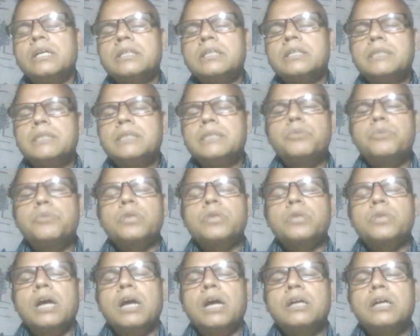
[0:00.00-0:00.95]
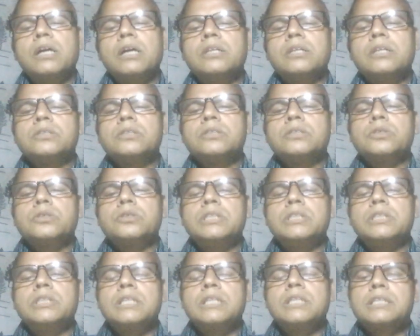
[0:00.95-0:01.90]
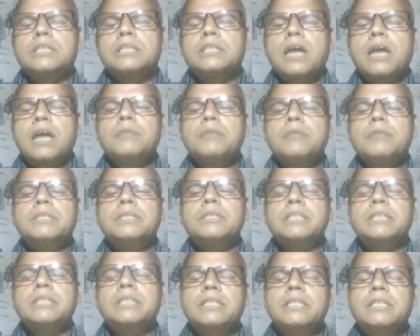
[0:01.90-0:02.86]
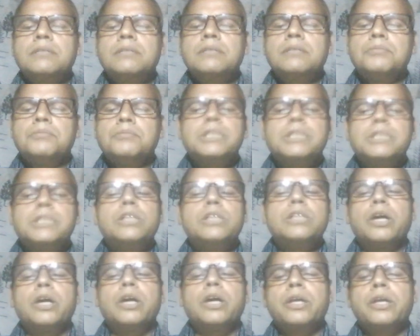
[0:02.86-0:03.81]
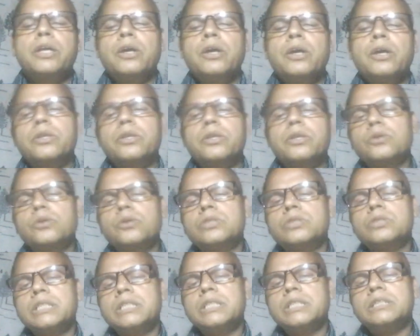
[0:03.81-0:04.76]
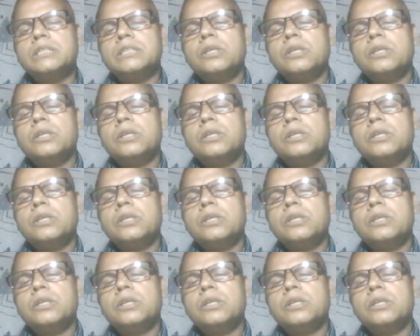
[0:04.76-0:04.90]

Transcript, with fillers: তীব্রতা যদি স্বাভাবিকের থেকে বেশি হয় তখন সেই